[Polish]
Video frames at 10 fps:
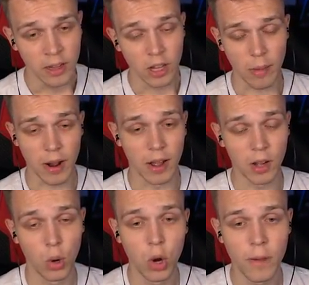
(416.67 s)
Dobra,
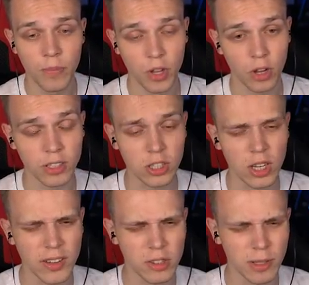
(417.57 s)

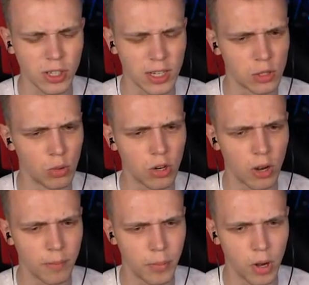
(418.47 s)
odetchnąłem sobie trochę z
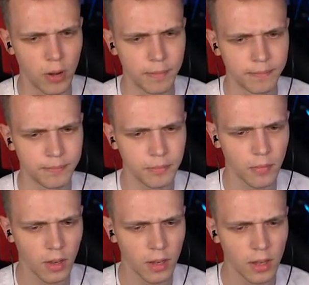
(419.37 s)
ulgą, bo
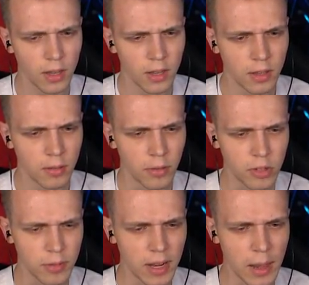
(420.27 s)
bo w
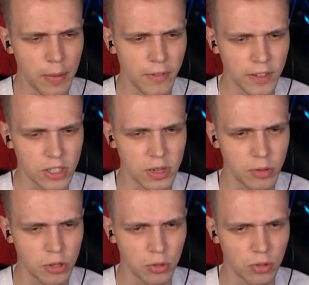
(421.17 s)
sumie lepiej faktycznie
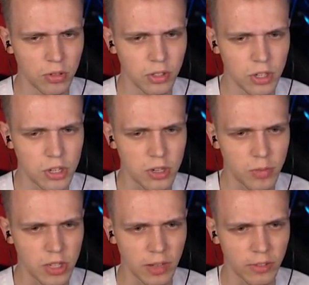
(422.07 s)
być tu, niż
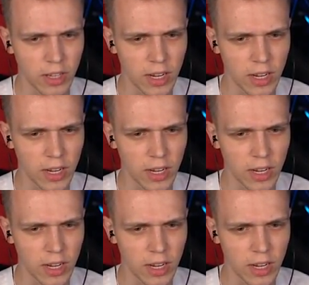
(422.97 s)
być tam w tej